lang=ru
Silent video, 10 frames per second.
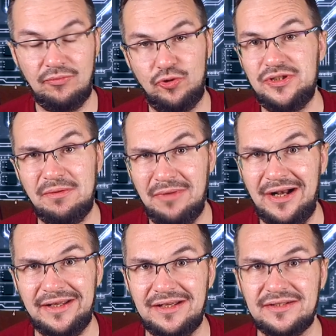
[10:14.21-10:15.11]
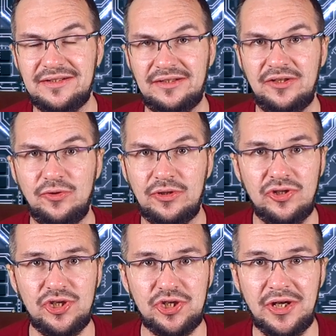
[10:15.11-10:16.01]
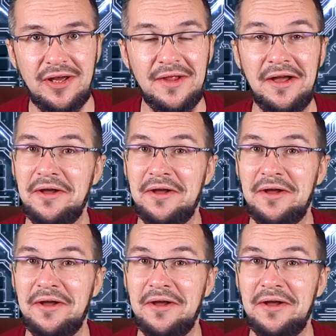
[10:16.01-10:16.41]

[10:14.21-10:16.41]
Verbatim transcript: хоть и маленькие, с откидной крышечкой,